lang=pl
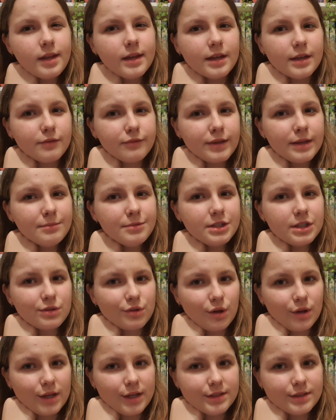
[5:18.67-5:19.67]
e, wiem, że
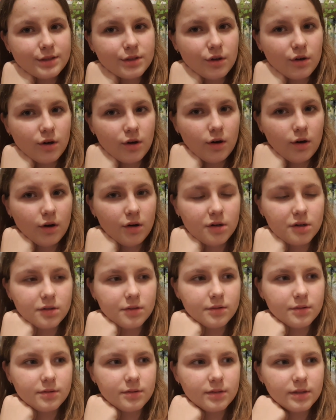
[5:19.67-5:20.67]
to jest o
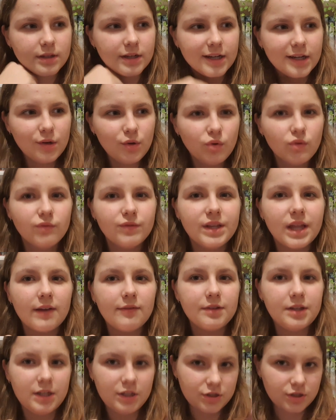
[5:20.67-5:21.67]
rynku
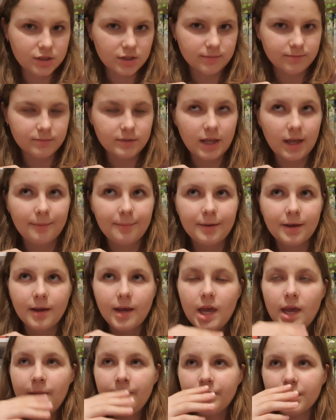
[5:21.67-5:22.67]
wydawniczym, jakby
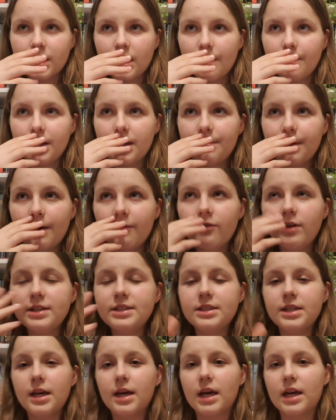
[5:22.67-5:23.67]
tam chyba
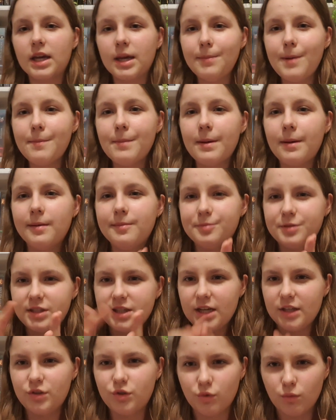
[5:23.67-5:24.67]
właśnie, chyba mamy
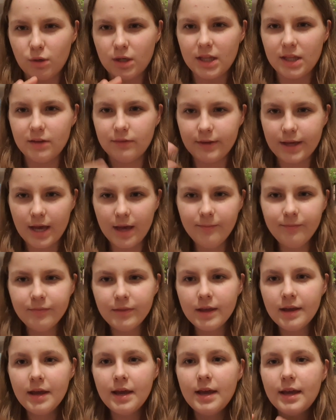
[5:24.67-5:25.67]
przyjaciółki dwie
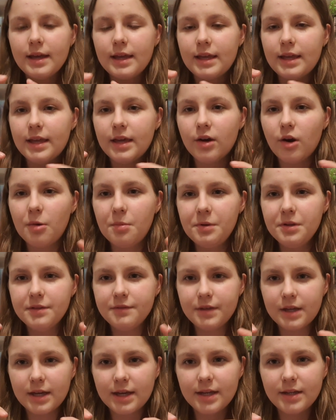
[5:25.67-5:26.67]
i
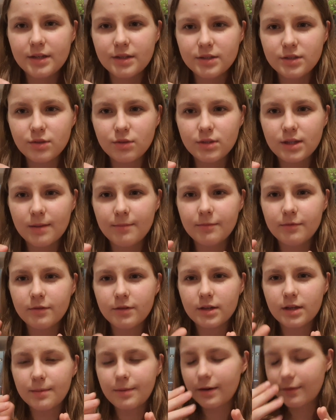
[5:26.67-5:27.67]
obydwie są tam
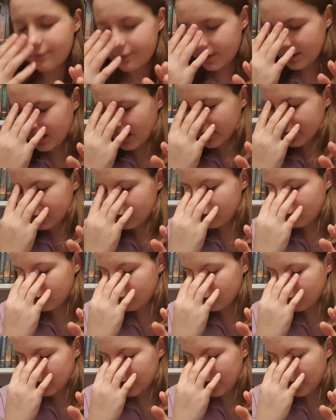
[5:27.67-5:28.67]
chyba na
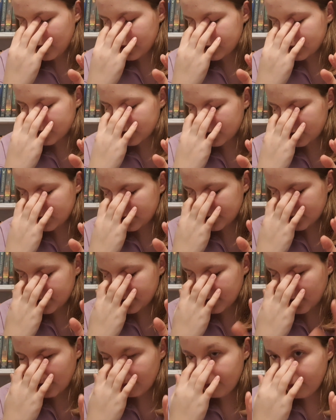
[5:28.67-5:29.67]
studiach czy gdzieś
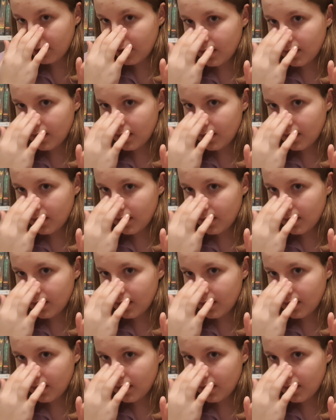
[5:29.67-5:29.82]
tam,